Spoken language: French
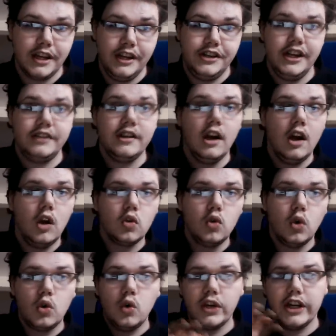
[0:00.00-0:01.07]
Gadget,
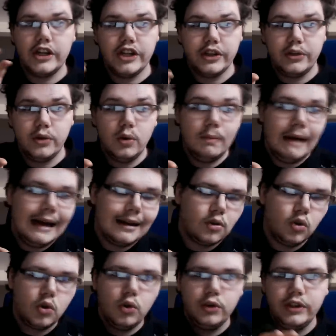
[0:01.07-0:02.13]
Gogo Gadgeto, bah
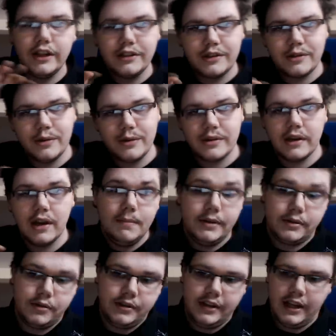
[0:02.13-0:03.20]
Gogo danseuse,
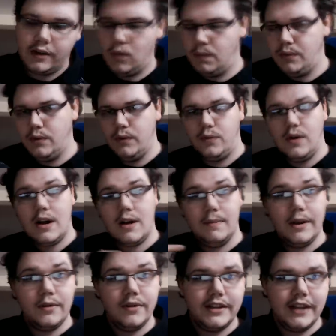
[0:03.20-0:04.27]
est-ce que c'est vrai qu'on peut voir
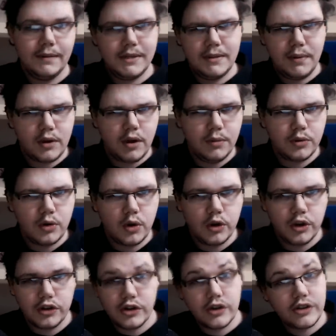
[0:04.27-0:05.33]
Bayonetta un petit peu comme une Gogo
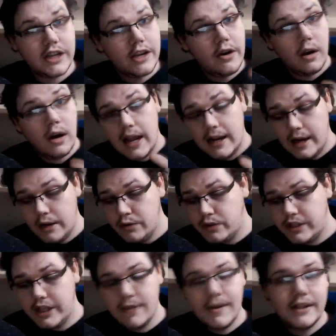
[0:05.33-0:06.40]
danseuse d'ailleurs Elle a une
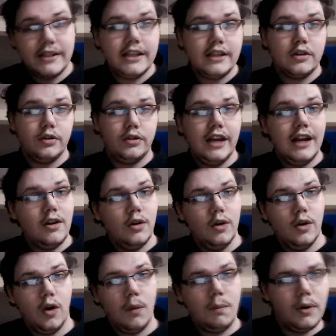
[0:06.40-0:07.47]
cinématique d'elle
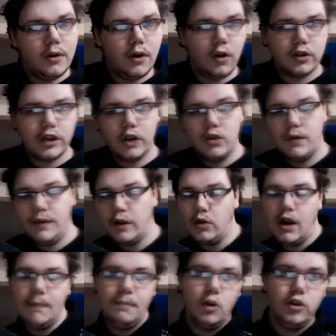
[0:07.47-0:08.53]
euh, en, train de faire de
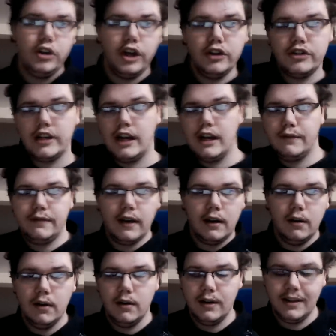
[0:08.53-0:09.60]
la pole dance à la fin, euh,